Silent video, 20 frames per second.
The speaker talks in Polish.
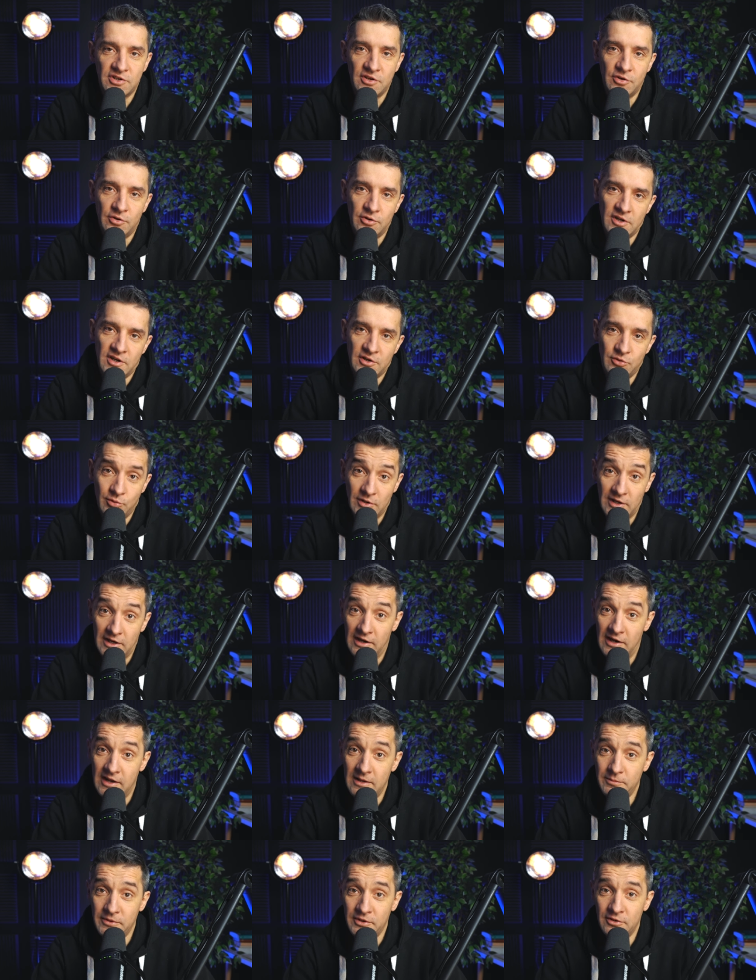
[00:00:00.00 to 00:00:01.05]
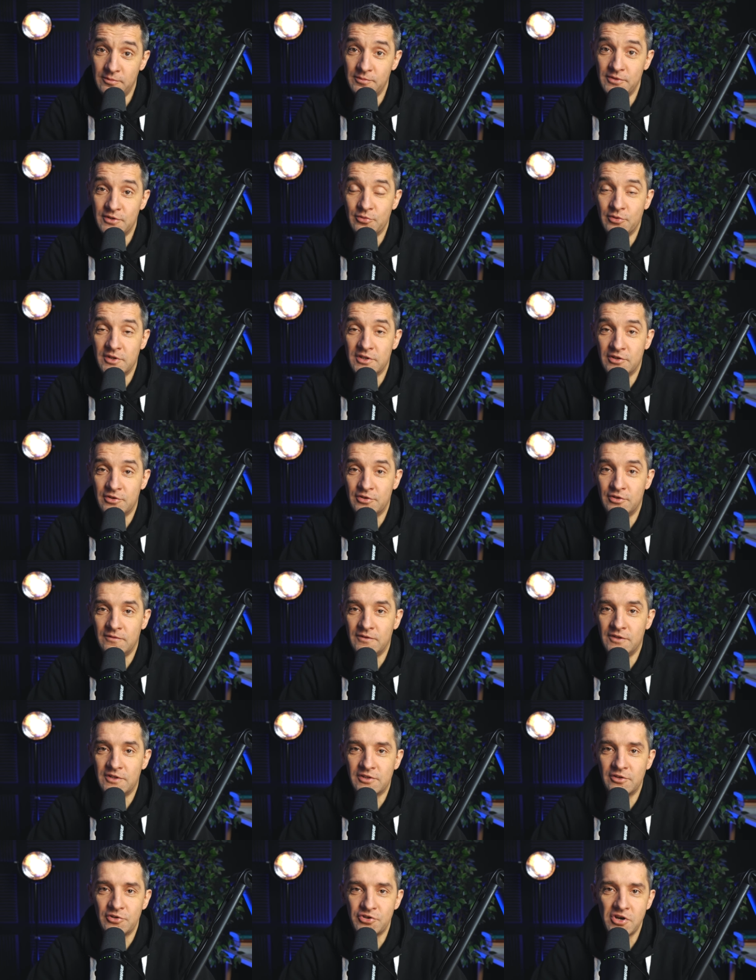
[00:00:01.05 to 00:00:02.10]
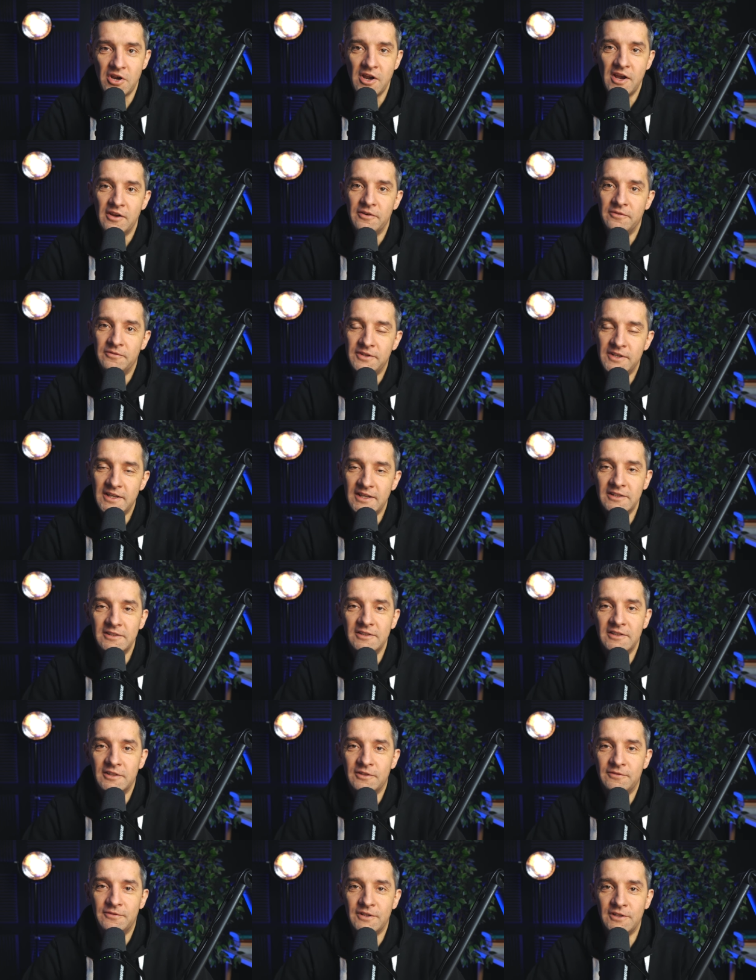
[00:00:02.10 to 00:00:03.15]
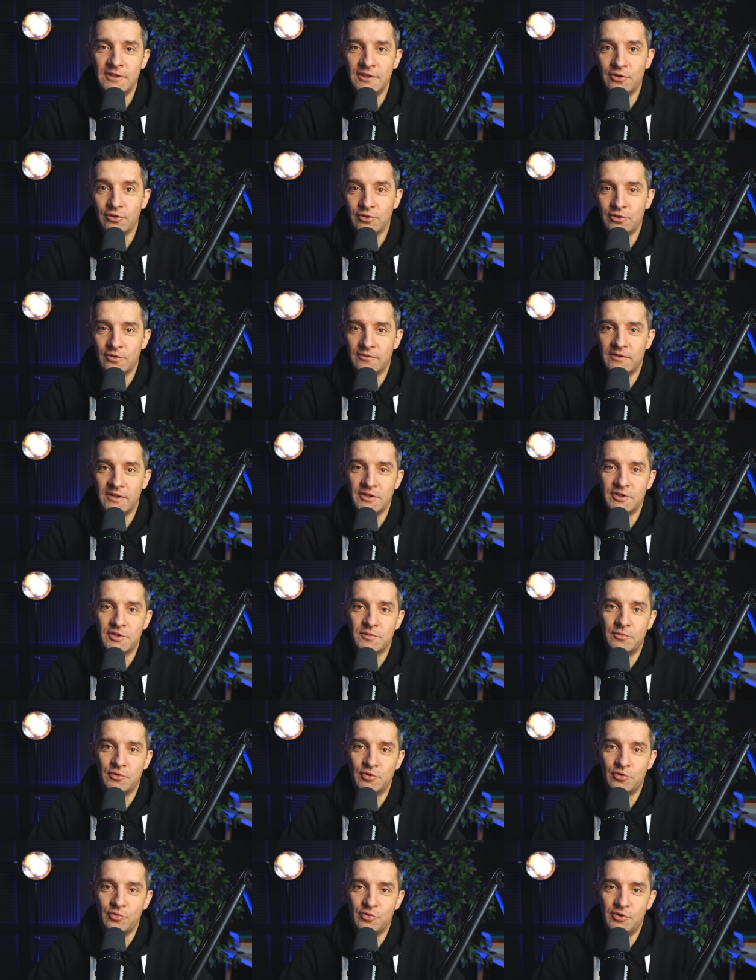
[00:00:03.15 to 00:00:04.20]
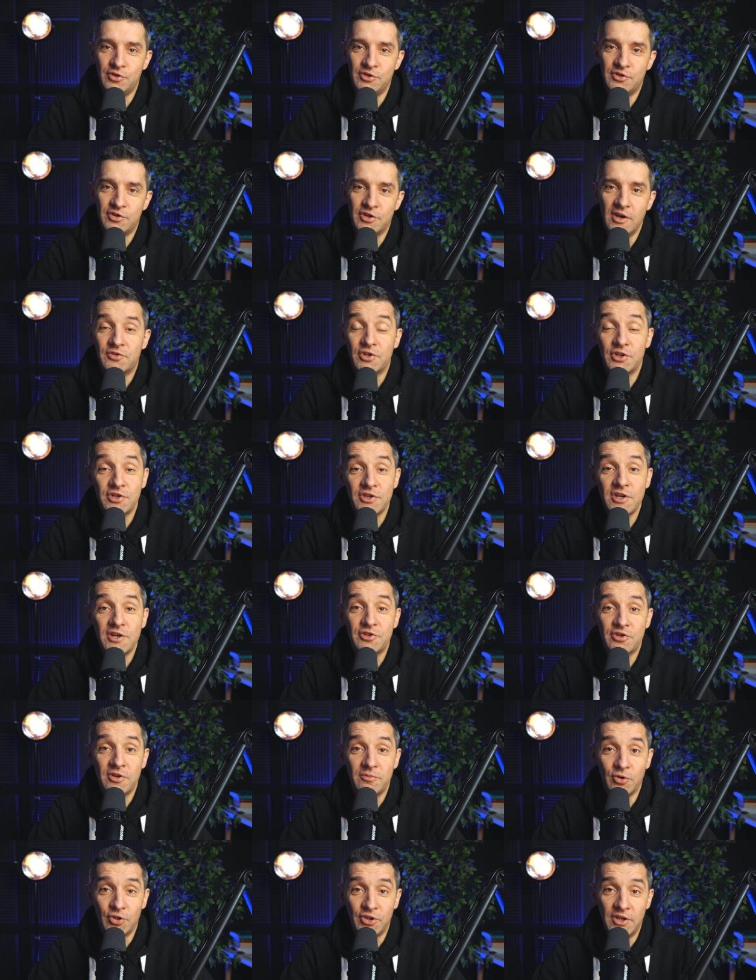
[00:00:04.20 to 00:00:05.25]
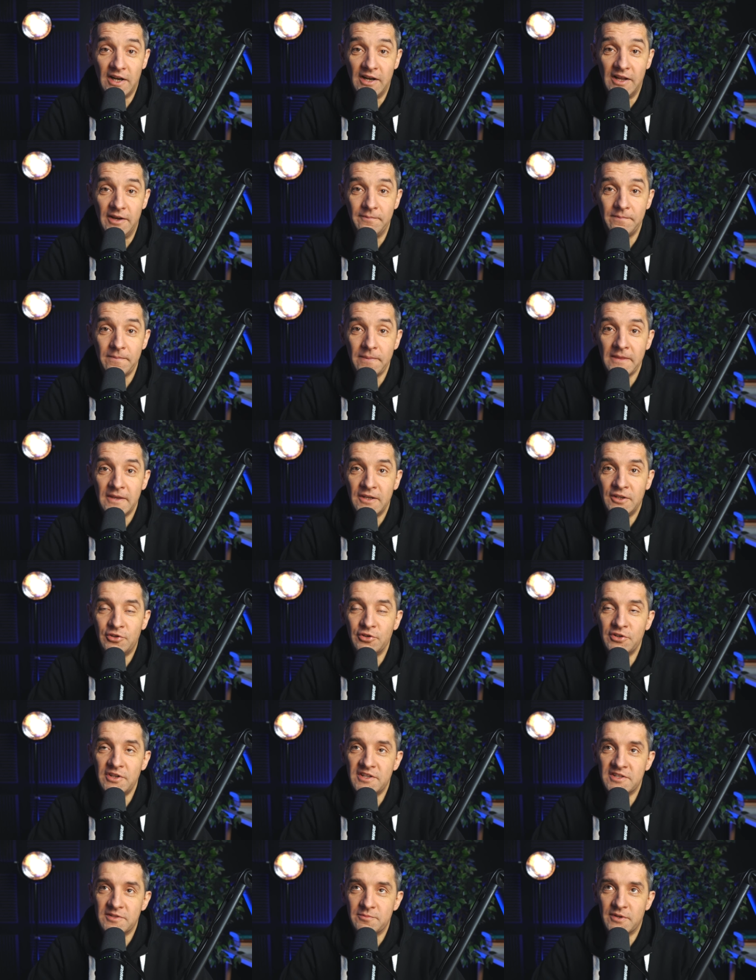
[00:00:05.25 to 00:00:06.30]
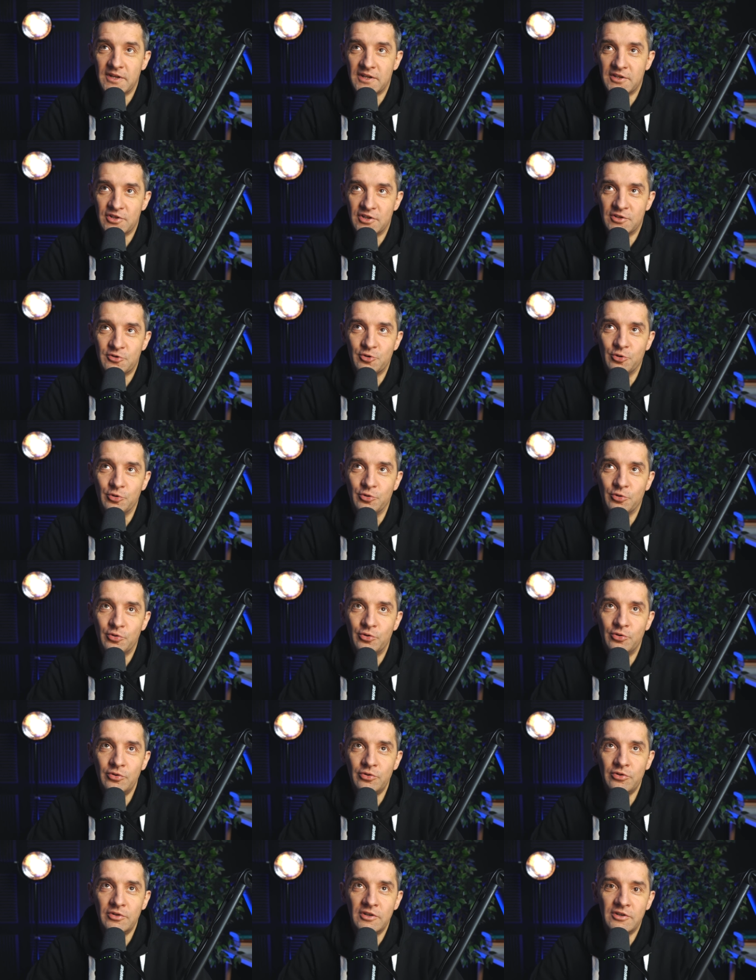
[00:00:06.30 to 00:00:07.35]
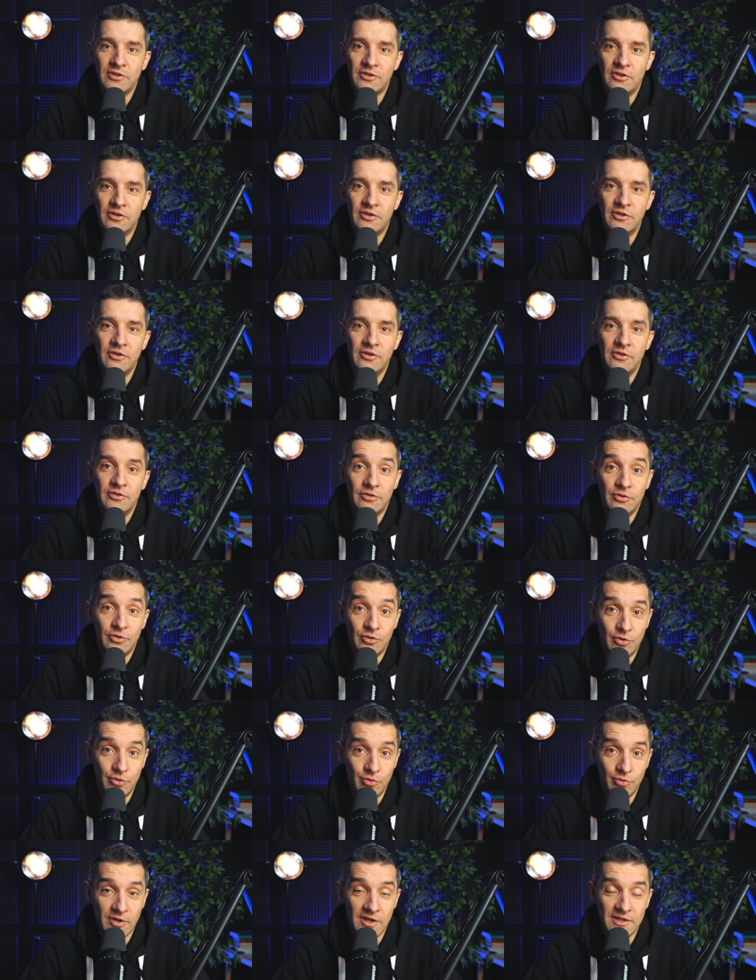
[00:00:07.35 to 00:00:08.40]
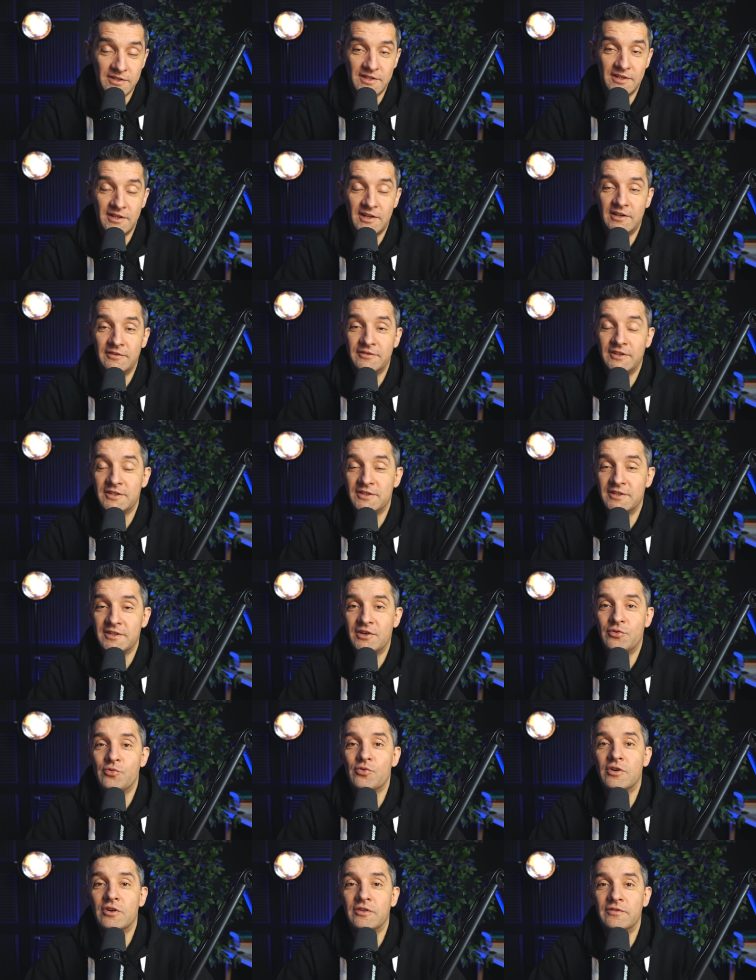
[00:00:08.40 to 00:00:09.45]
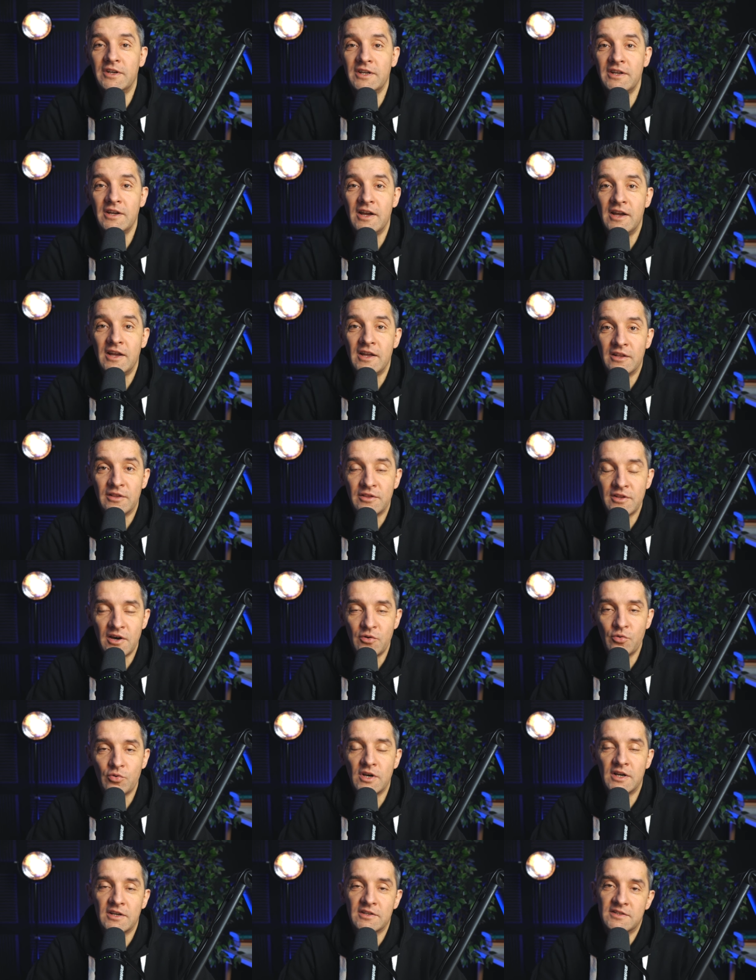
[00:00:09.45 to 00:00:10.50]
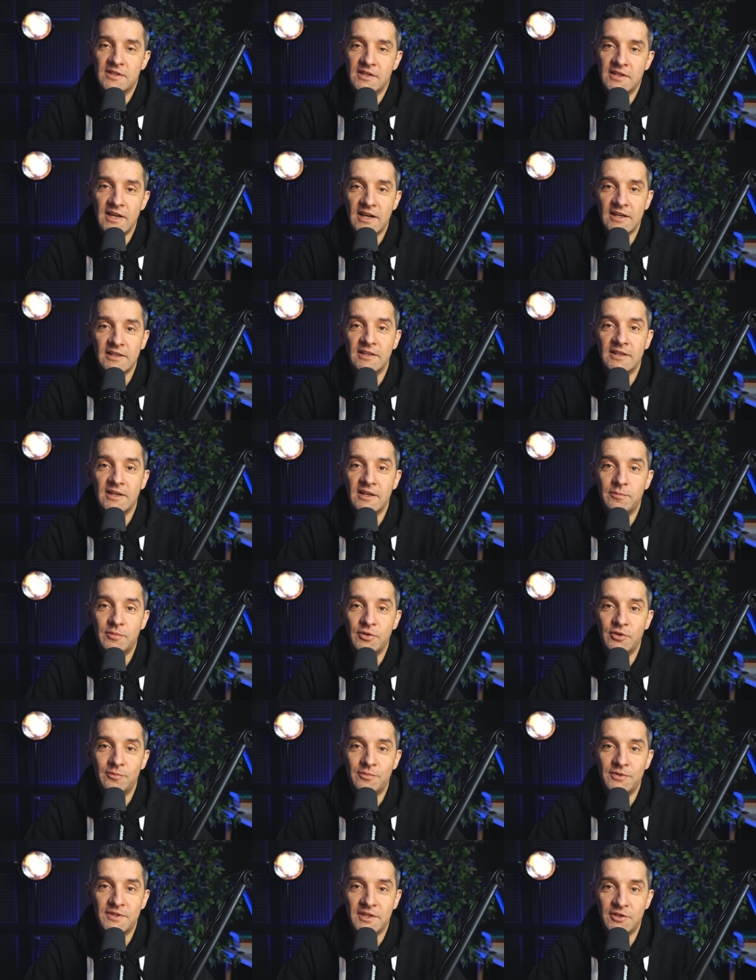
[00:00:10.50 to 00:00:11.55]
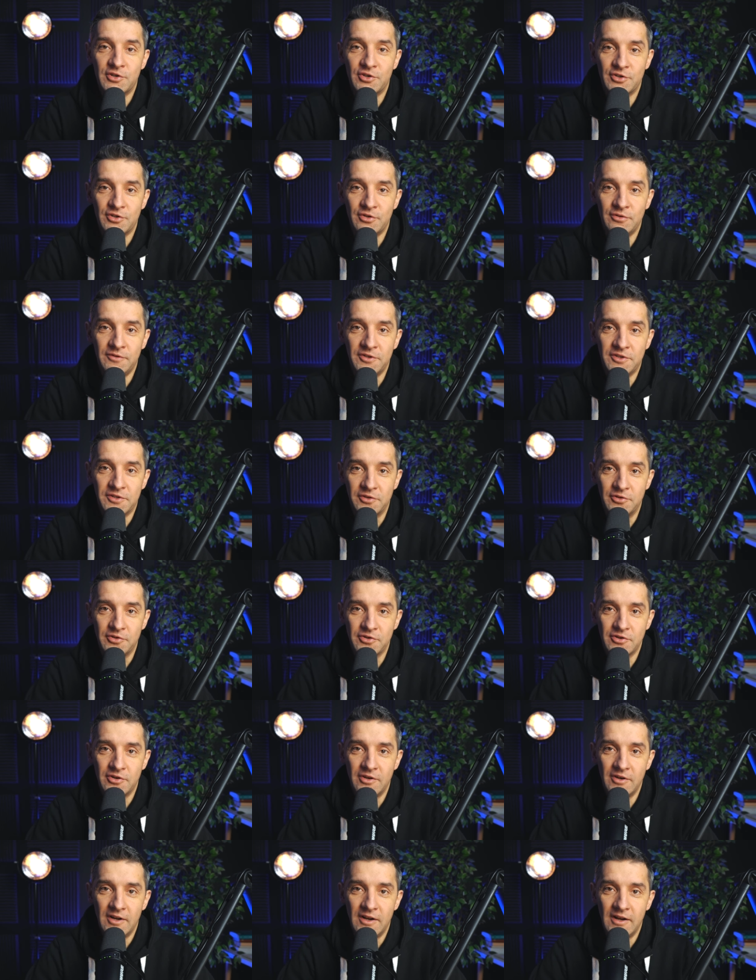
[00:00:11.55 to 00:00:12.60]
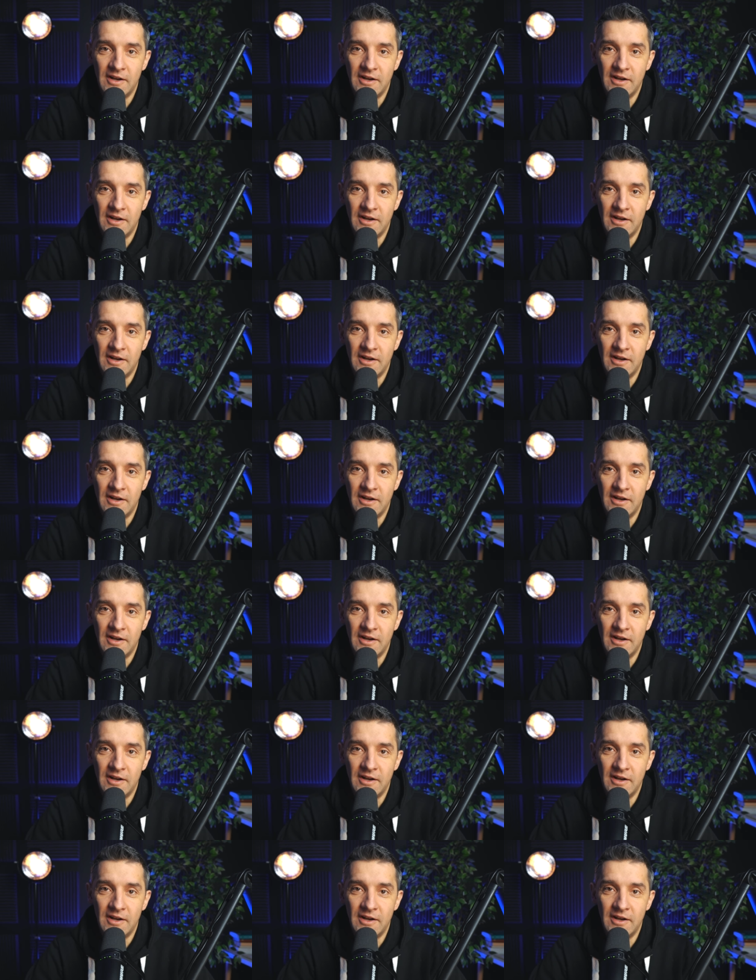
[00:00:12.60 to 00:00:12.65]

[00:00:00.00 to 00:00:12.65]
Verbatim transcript: teoria, która lepiej opisuje rzeczywistość, w jednej chwili gotowa jest porzucić wcześniejsze modele. I to nie jest brak szacunku, tylko druga cecha wiedzy naukowej nauka chce jak najlepiej opisać rzeczywistość.